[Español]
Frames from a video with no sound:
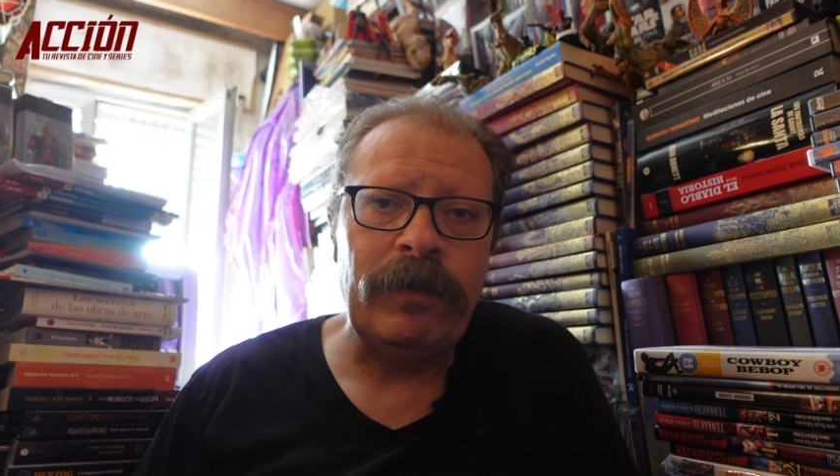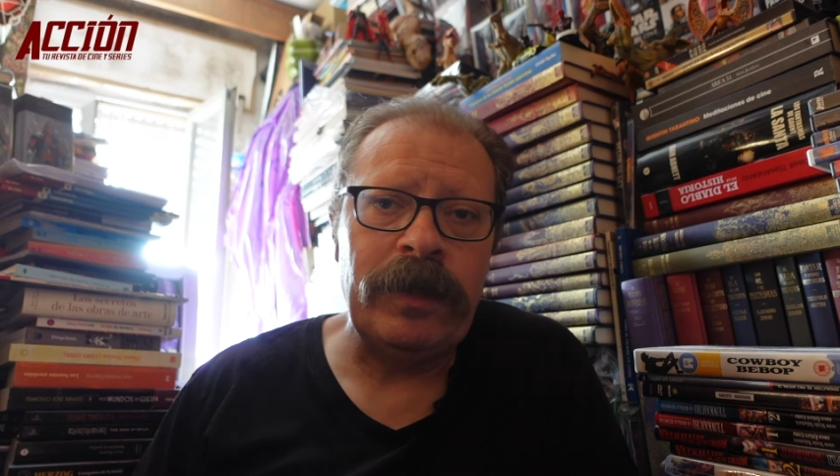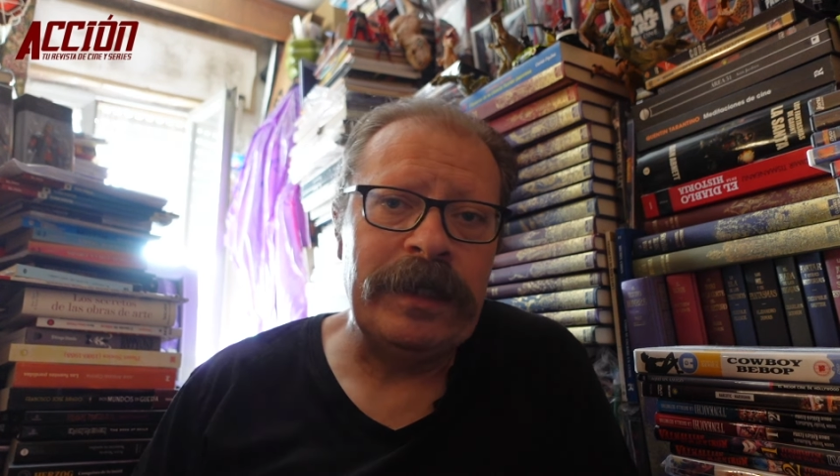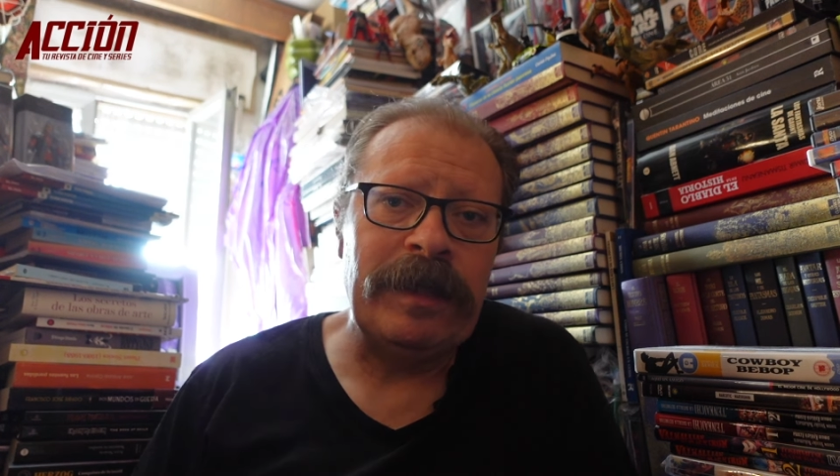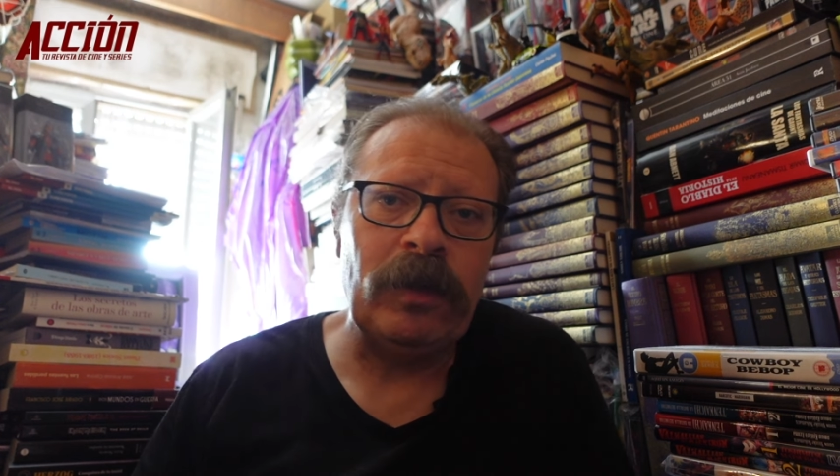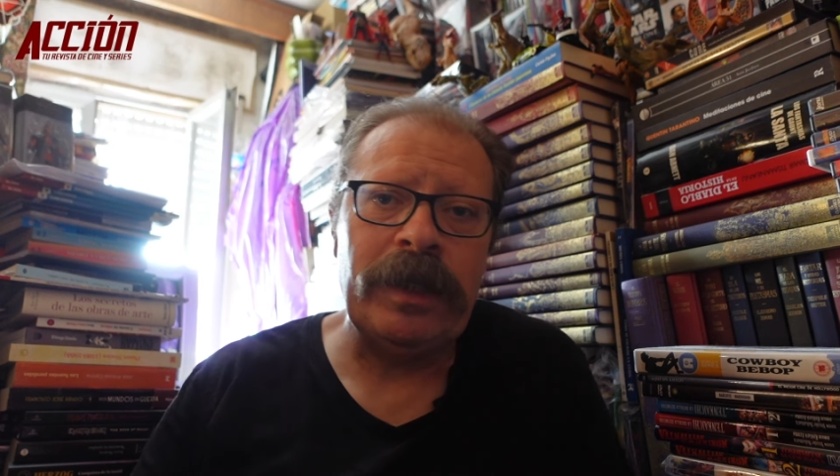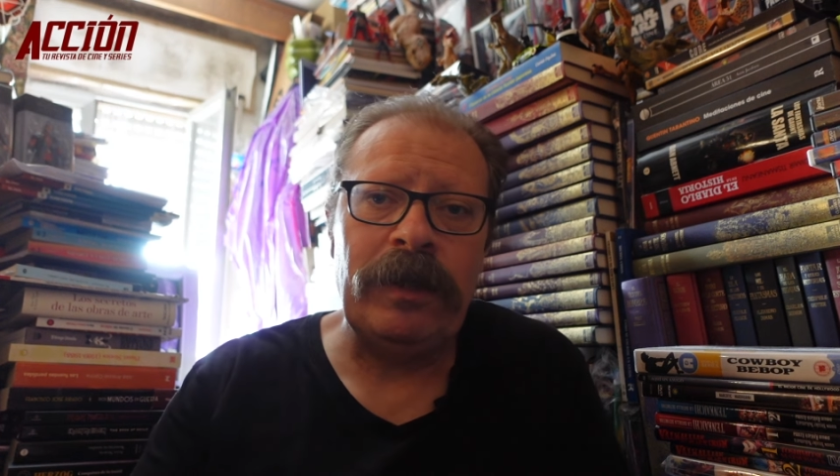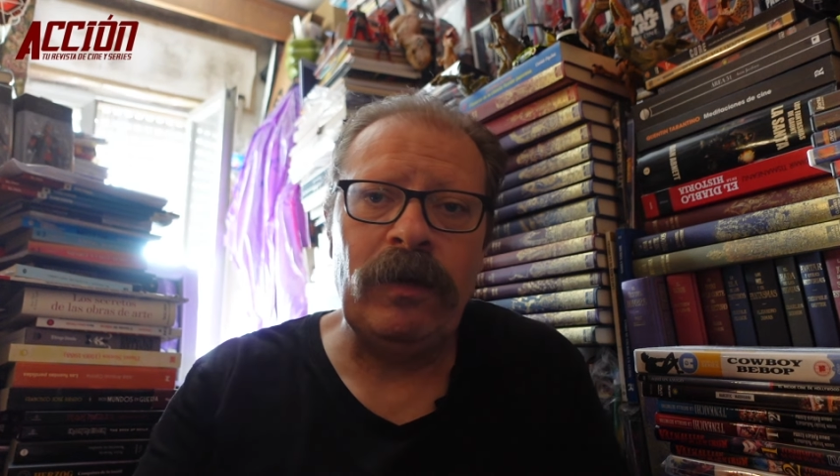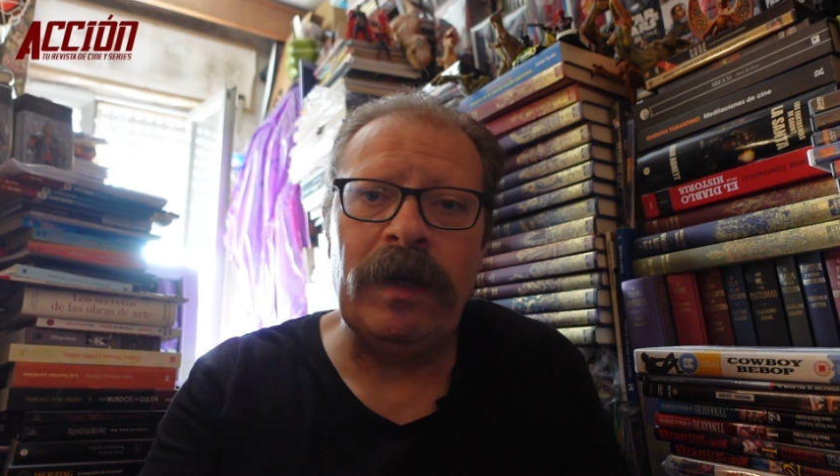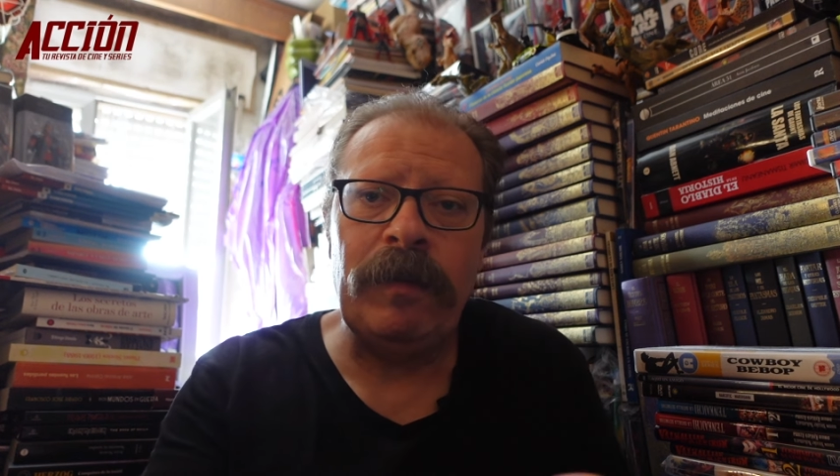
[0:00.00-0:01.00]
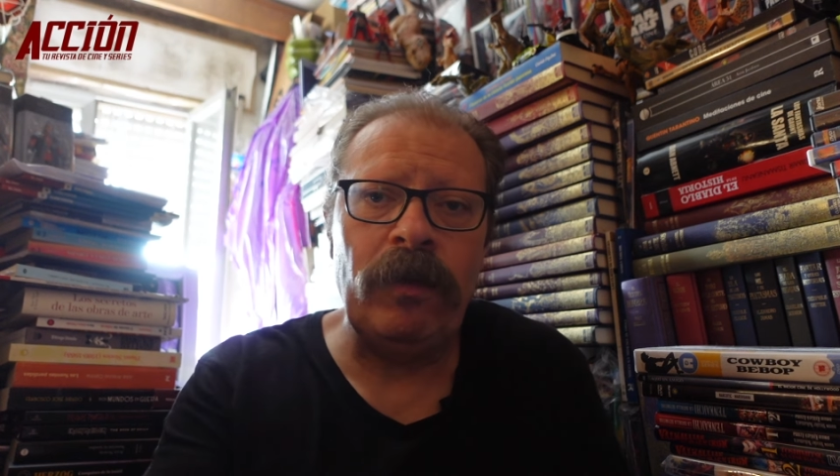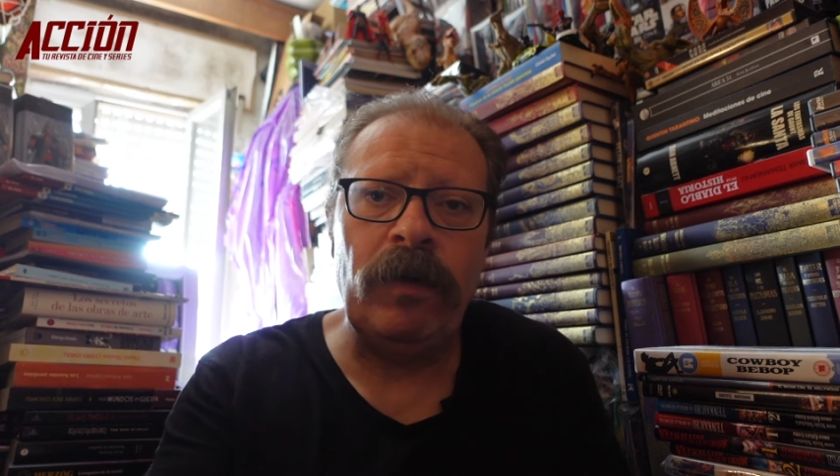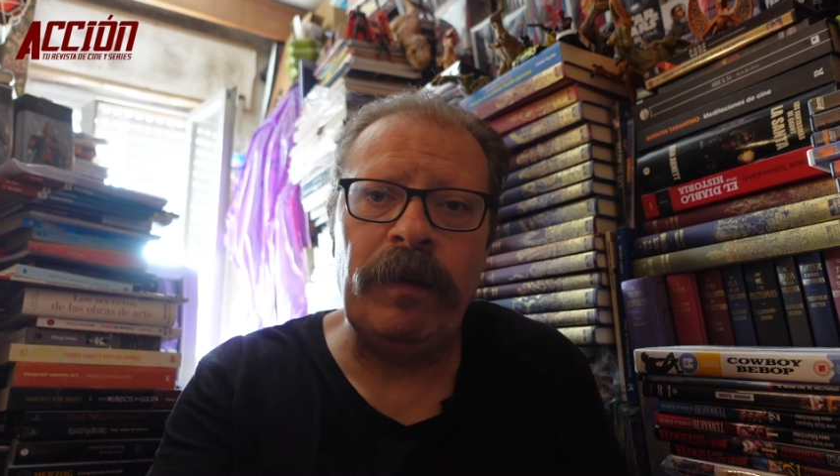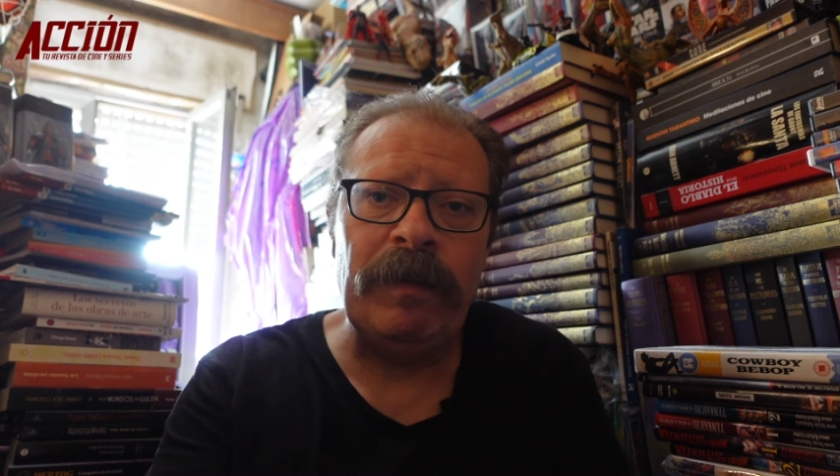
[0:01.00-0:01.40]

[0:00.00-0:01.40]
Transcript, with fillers: porque estamos ante un capítulo